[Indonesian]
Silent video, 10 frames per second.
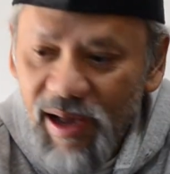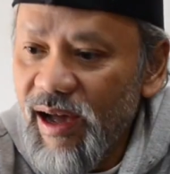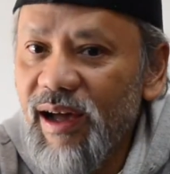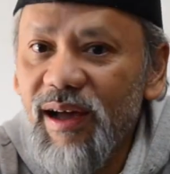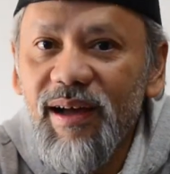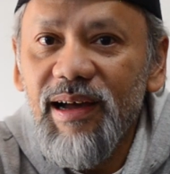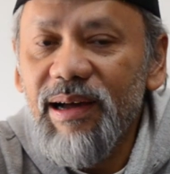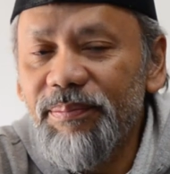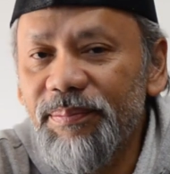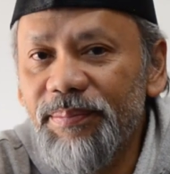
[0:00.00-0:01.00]

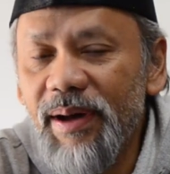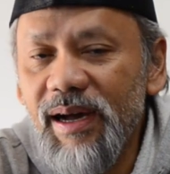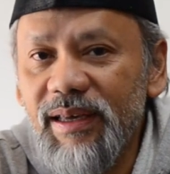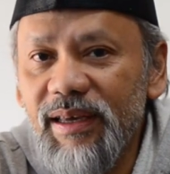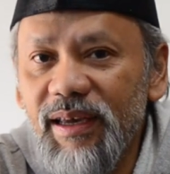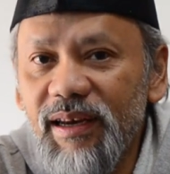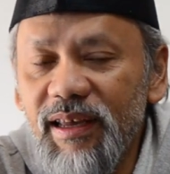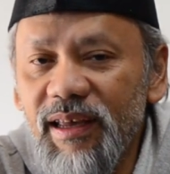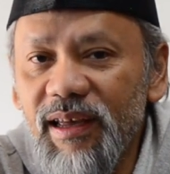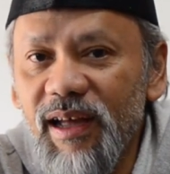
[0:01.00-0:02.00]
Uh, pagi
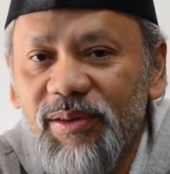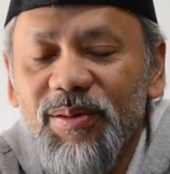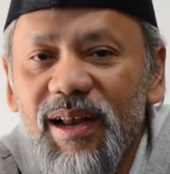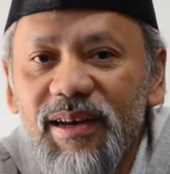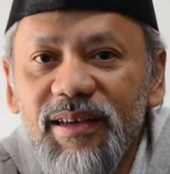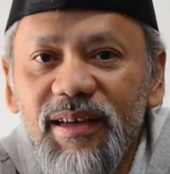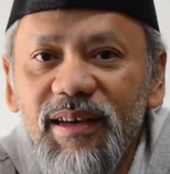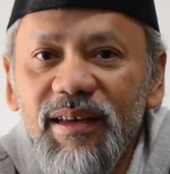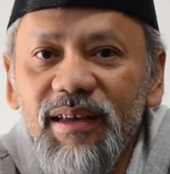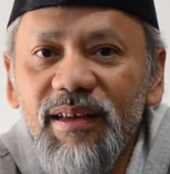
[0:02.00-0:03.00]
ini atau kali
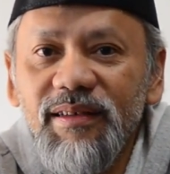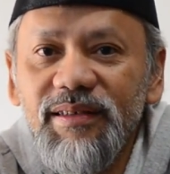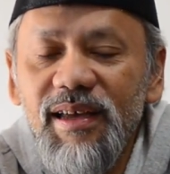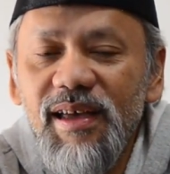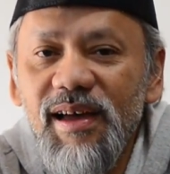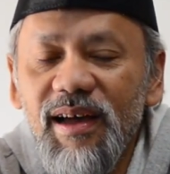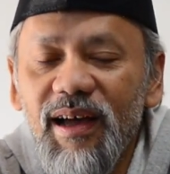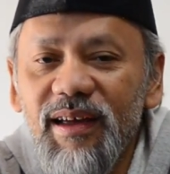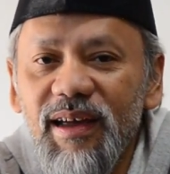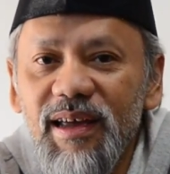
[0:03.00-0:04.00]
ini saya
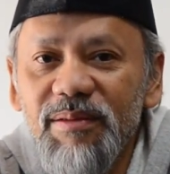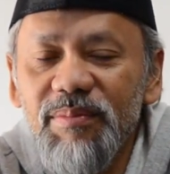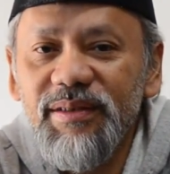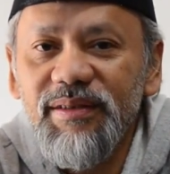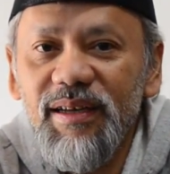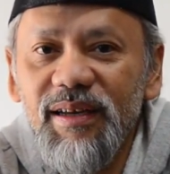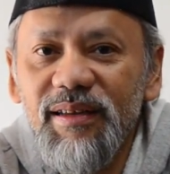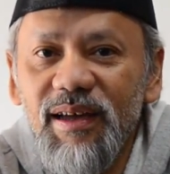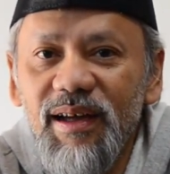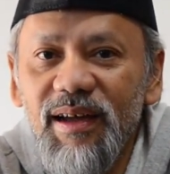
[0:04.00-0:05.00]
ingin
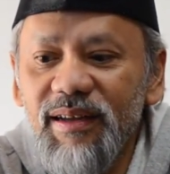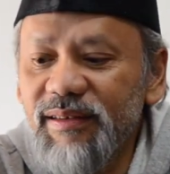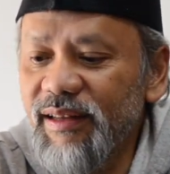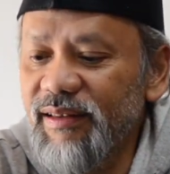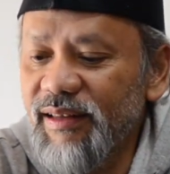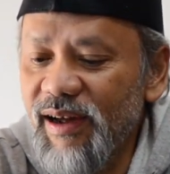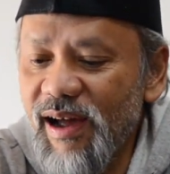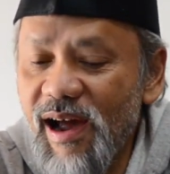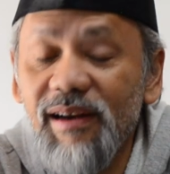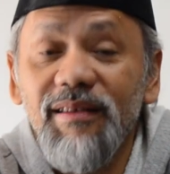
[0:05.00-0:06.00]
bercerita
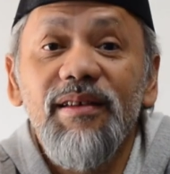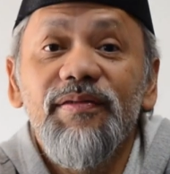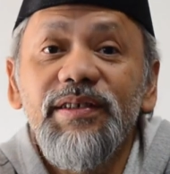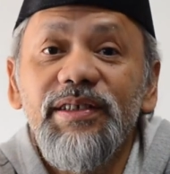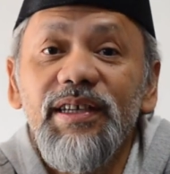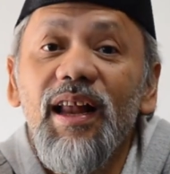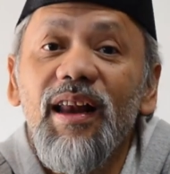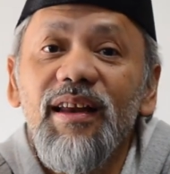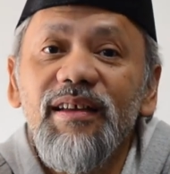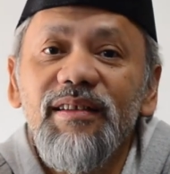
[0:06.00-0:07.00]
tentang
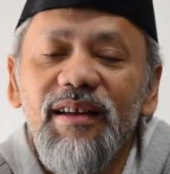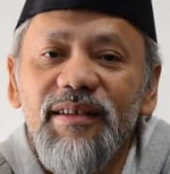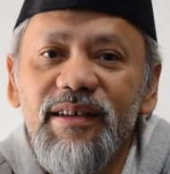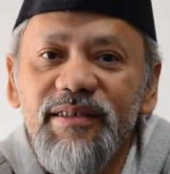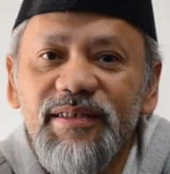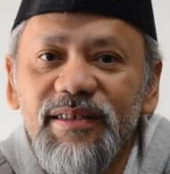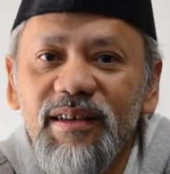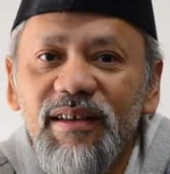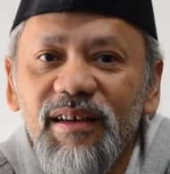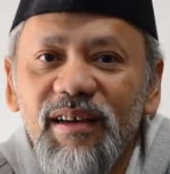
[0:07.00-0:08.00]
artificial intelligence
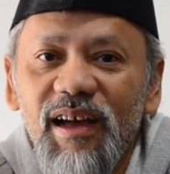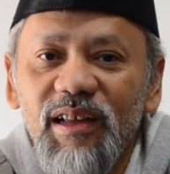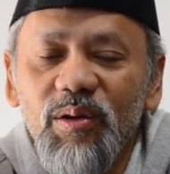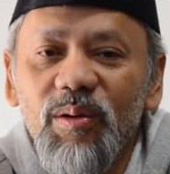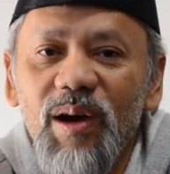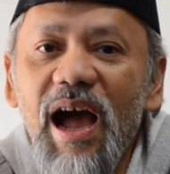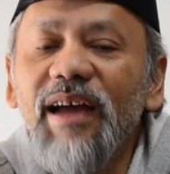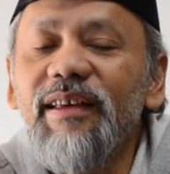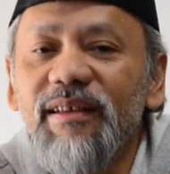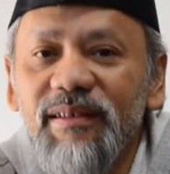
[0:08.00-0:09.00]
atau
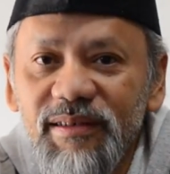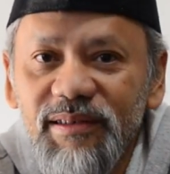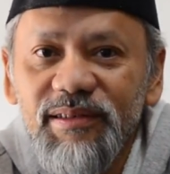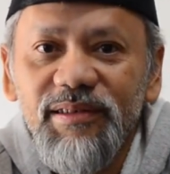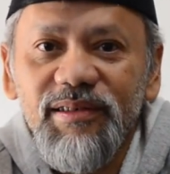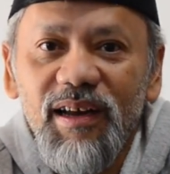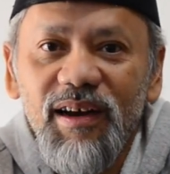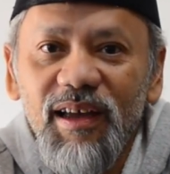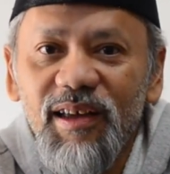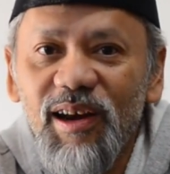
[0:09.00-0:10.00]
AI.
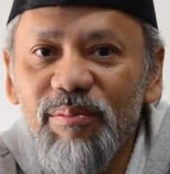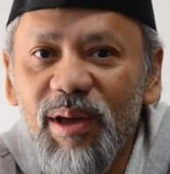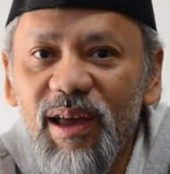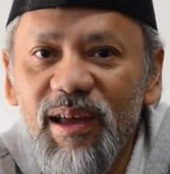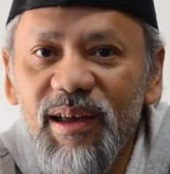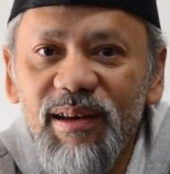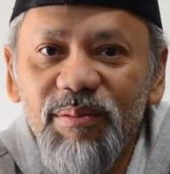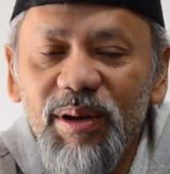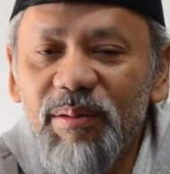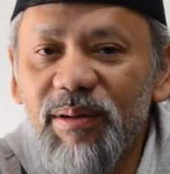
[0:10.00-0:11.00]
Sekarang lagi ramai
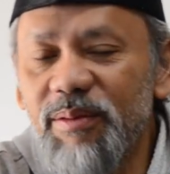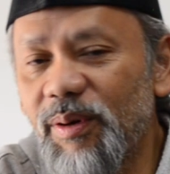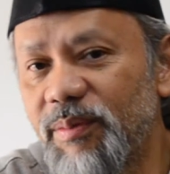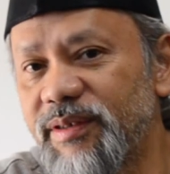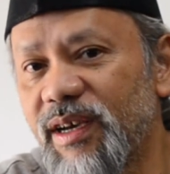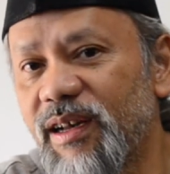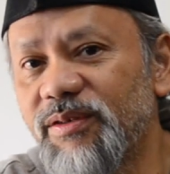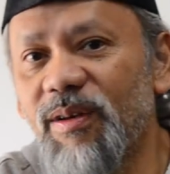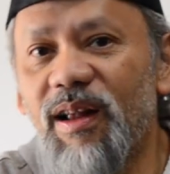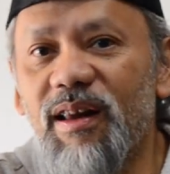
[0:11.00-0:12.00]
di mana-mana diperbincangkan
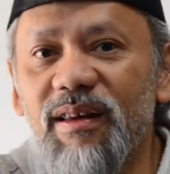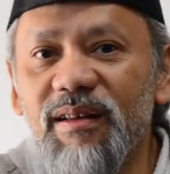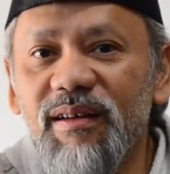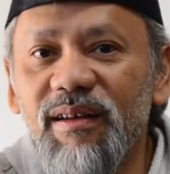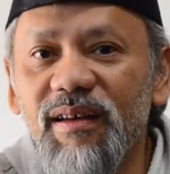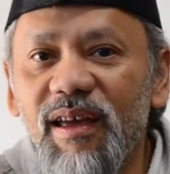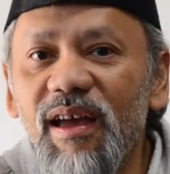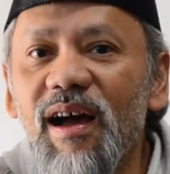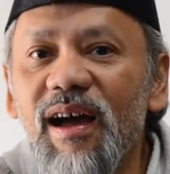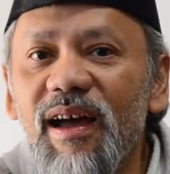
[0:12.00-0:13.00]
soal
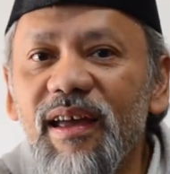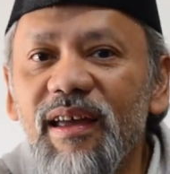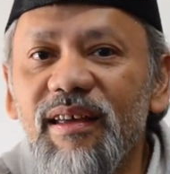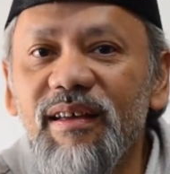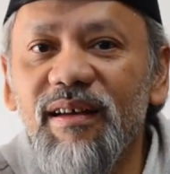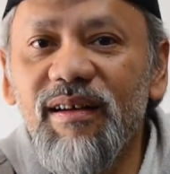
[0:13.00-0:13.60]
AI,